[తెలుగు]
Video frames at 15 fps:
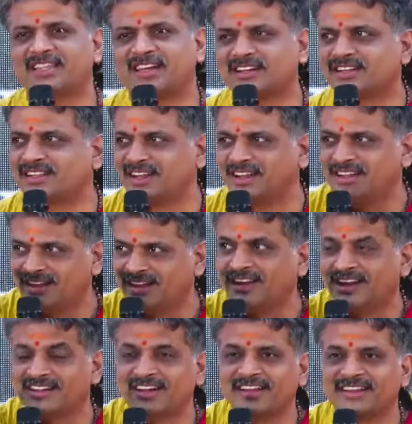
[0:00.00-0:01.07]
కదా
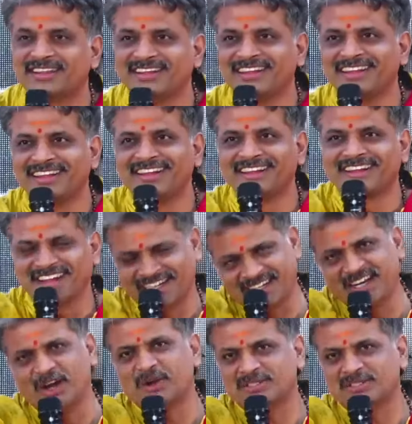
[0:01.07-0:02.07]
అక్కడ గట్టిగా ఒకసారి